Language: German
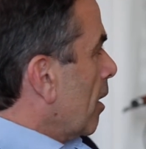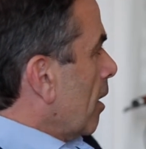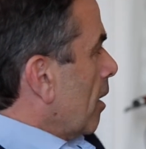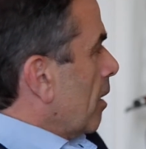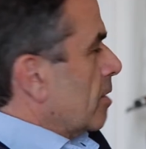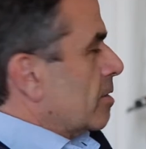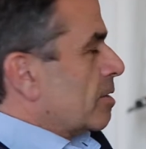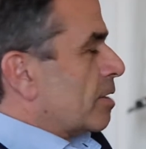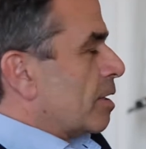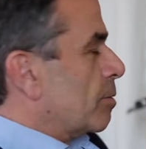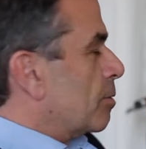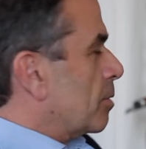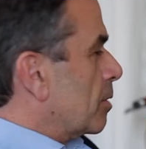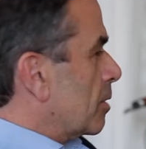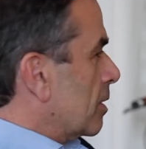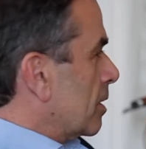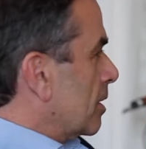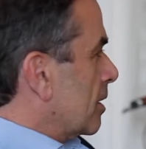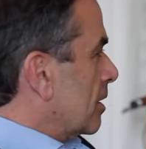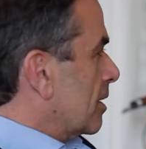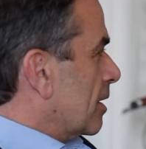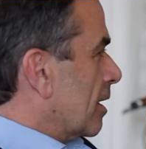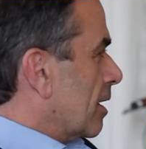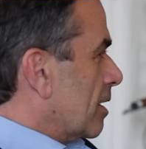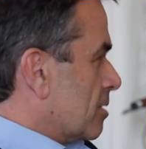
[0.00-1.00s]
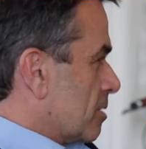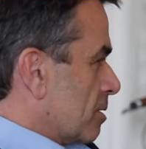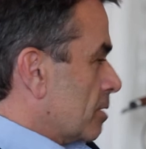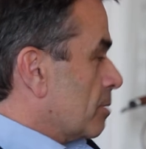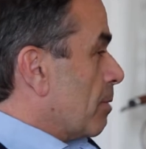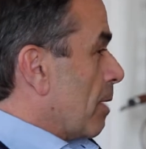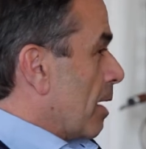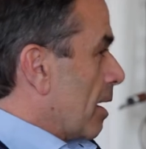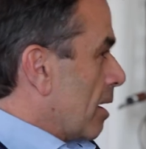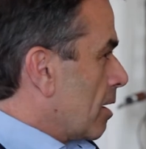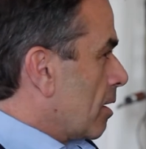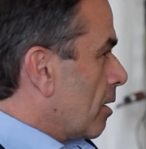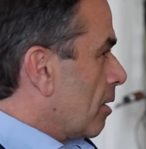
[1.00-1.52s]
Es gibt, also in
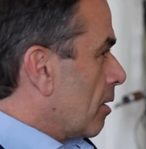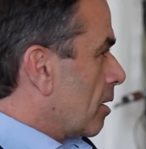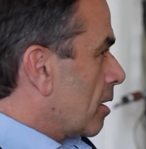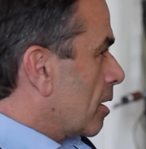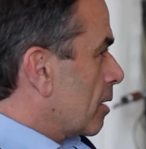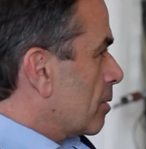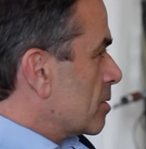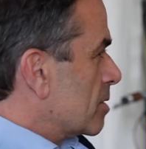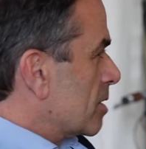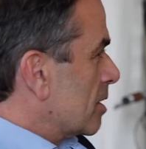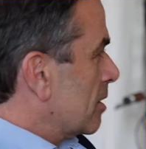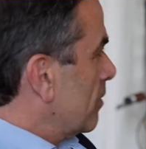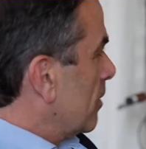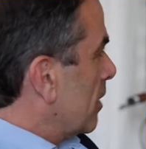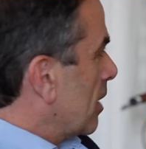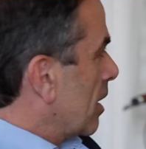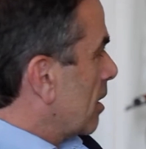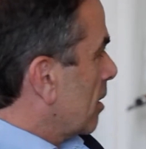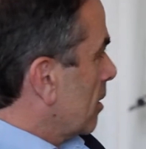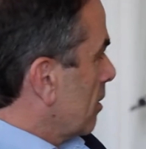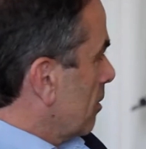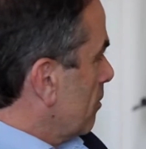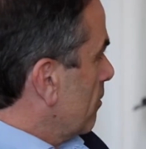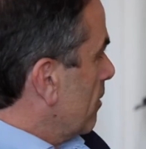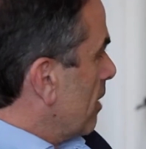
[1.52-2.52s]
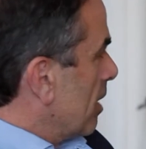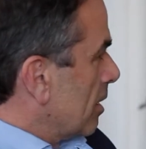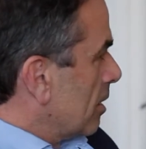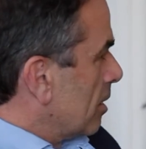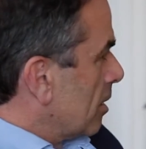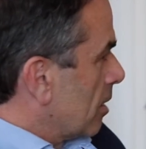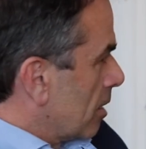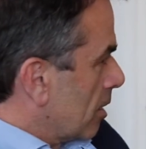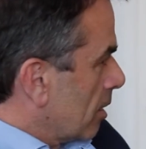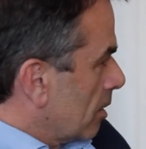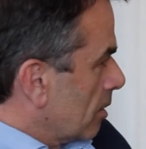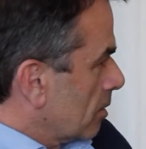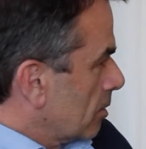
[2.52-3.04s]
meinen Augen gibt es nicht wirklich eine
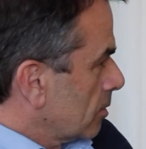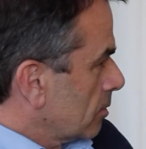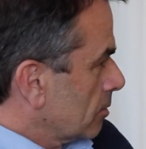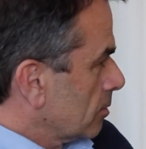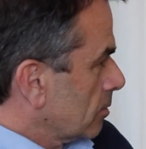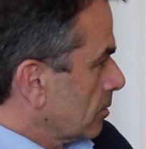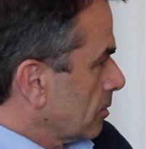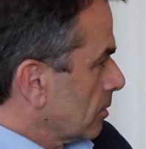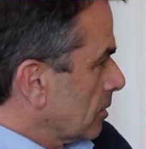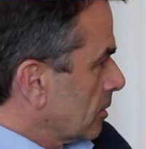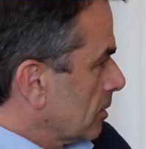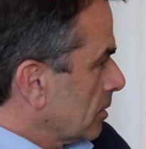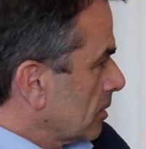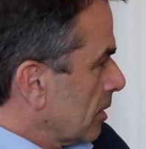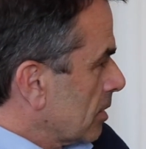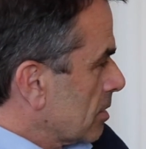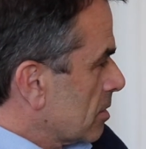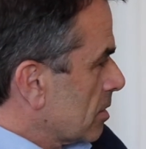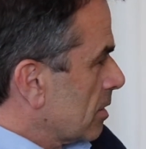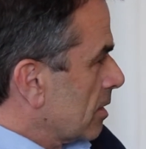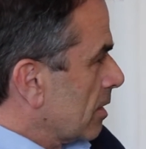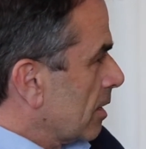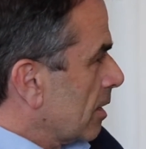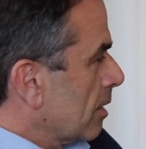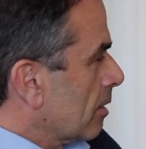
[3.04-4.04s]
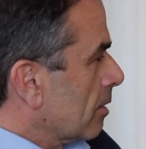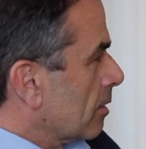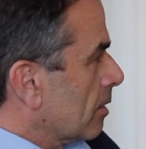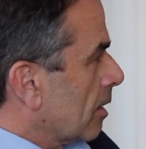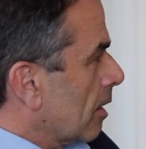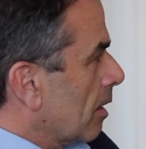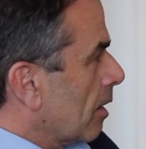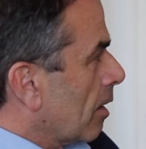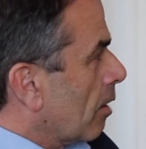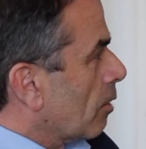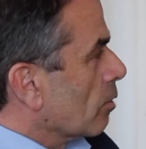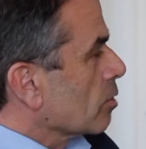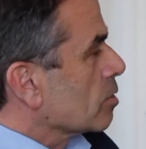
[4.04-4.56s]
Notwendigkeit. Also der,
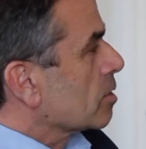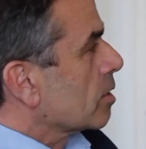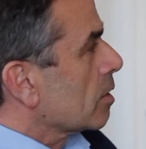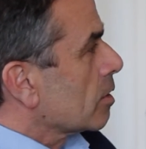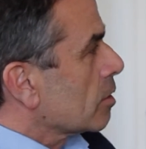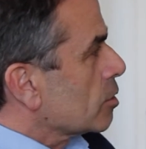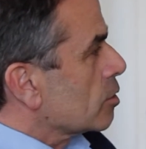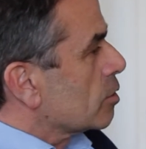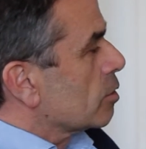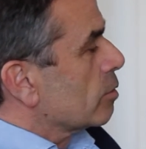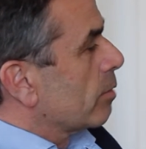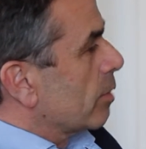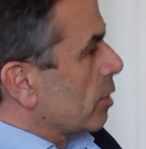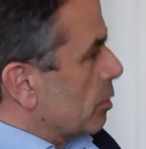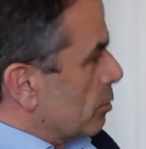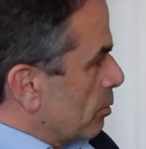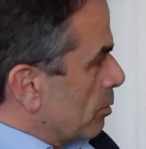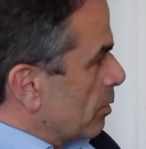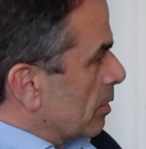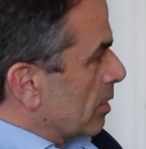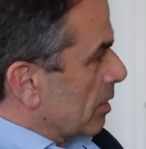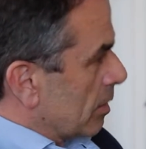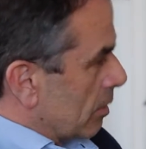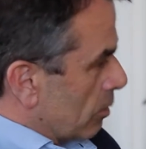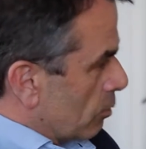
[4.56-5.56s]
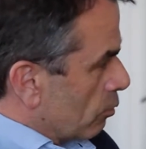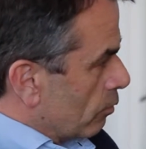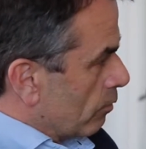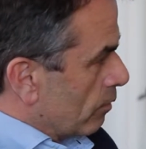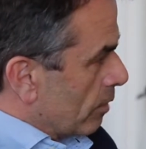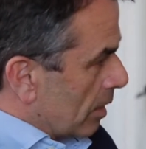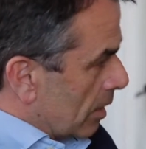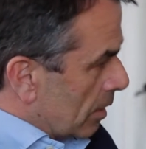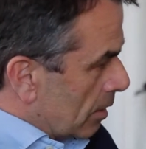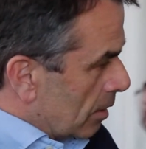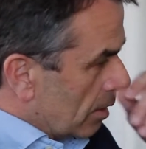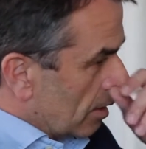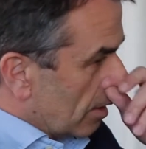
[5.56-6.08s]
der Austausch zum Beispiel mit TU
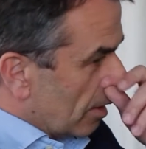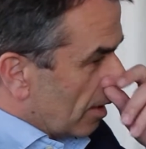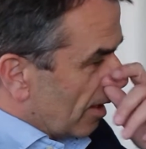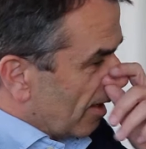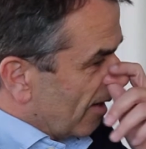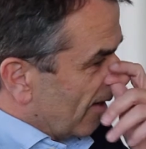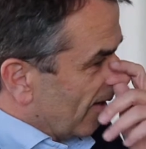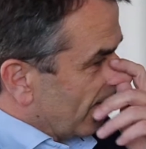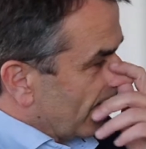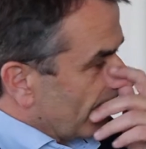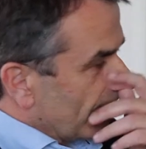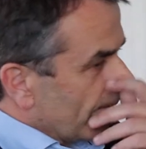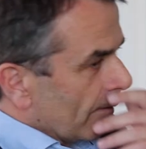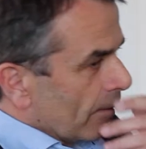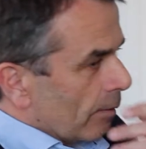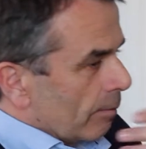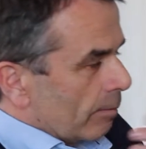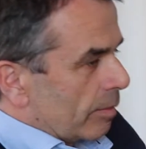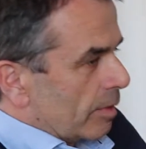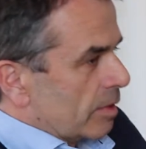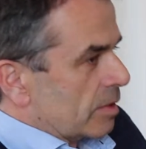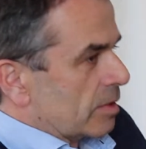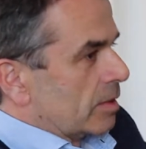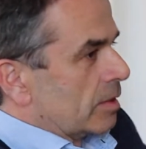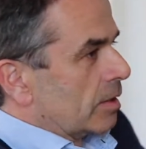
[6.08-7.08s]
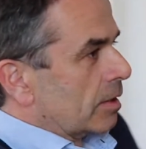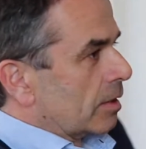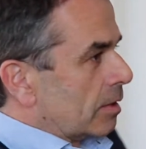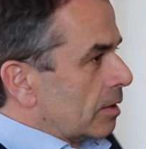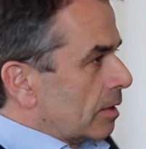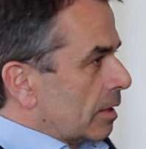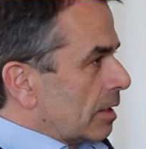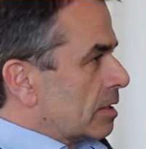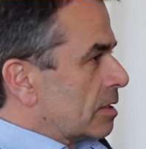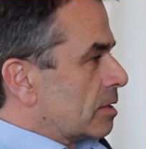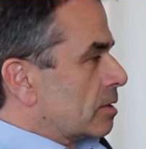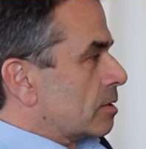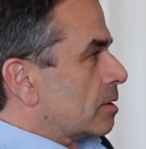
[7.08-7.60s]
Wien passiert
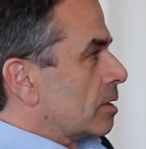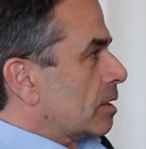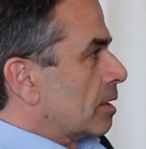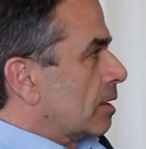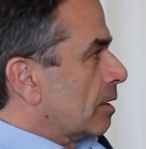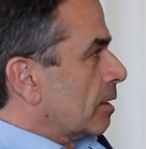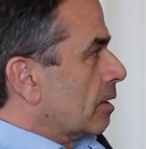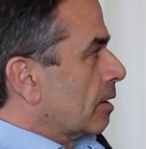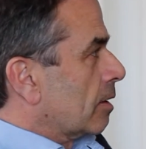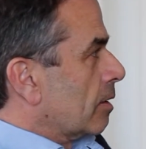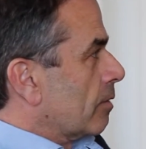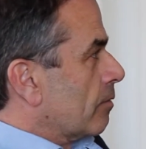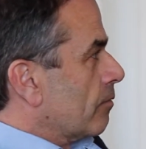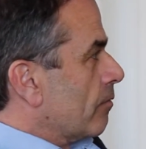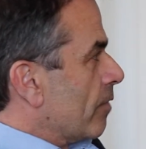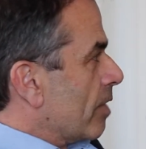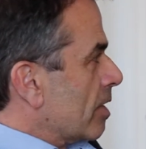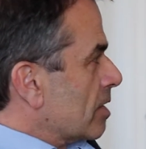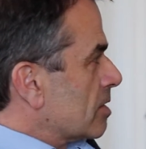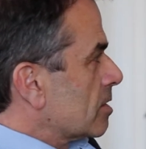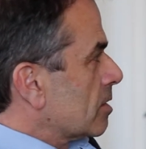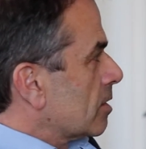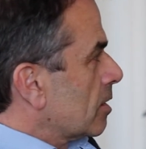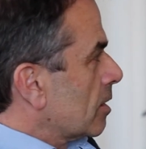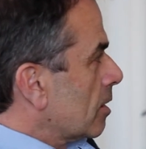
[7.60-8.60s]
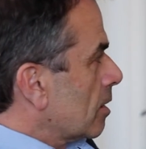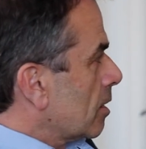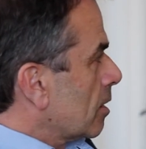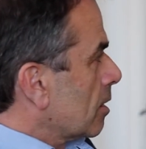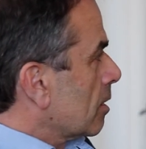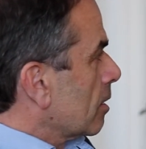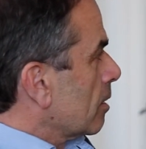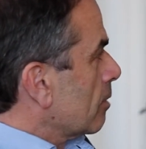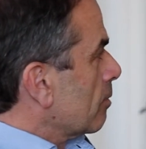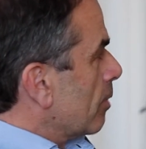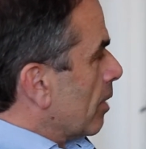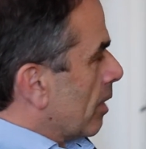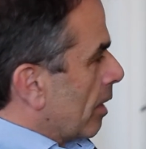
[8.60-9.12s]
jetzt äh, im
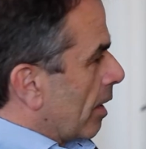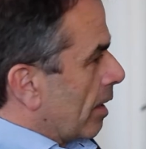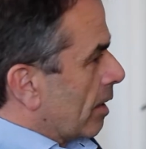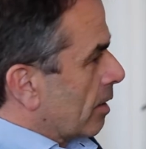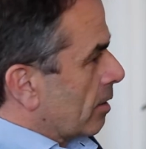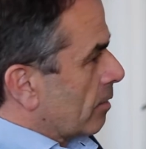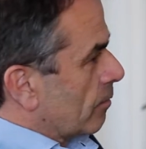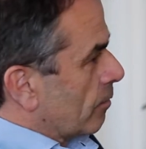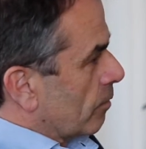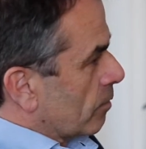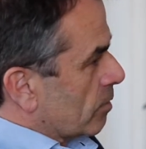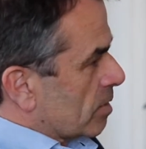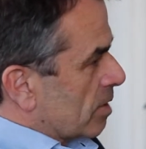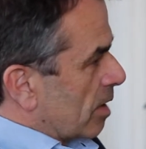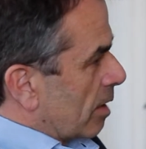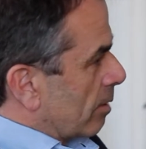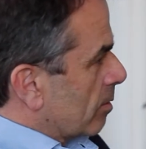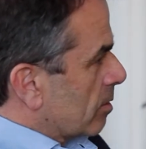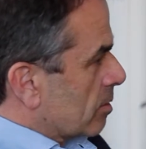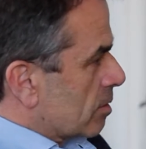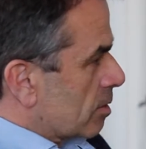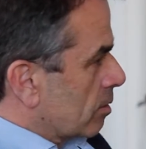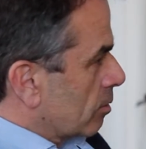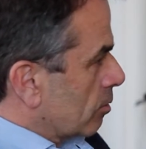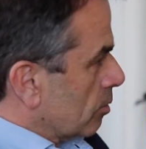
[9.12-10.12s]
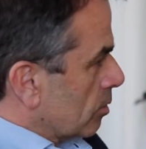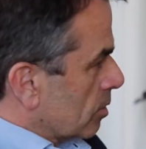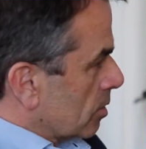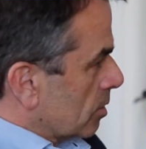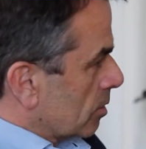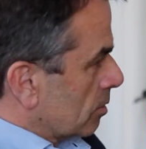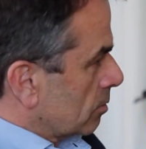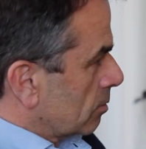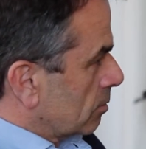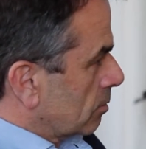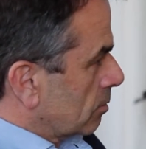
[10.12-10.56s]
Wesentlichen im Bereich von Summer Schools.